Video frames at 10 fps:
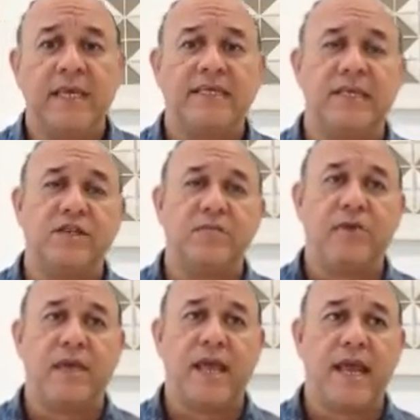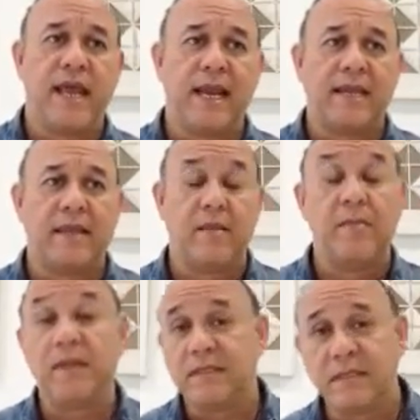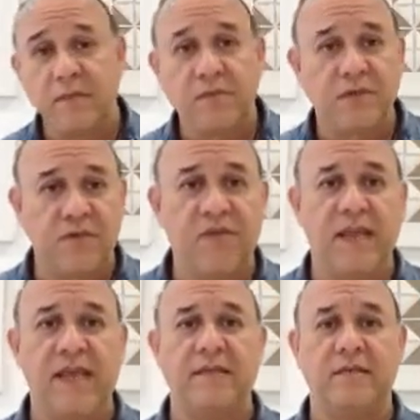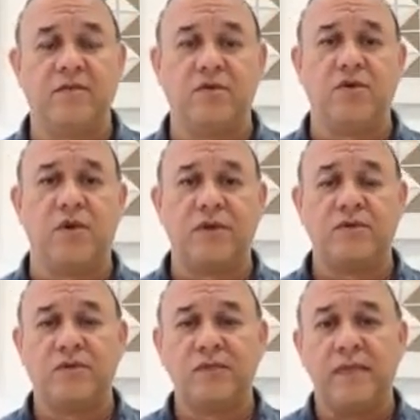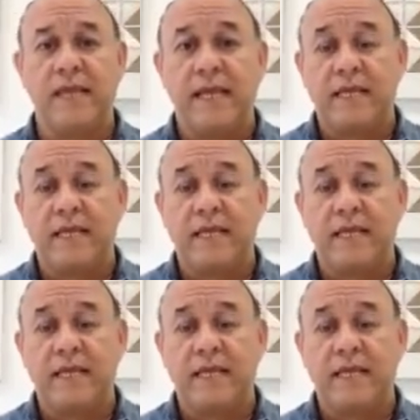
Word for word: seja porque ela tem princípios diferentes dos nossos,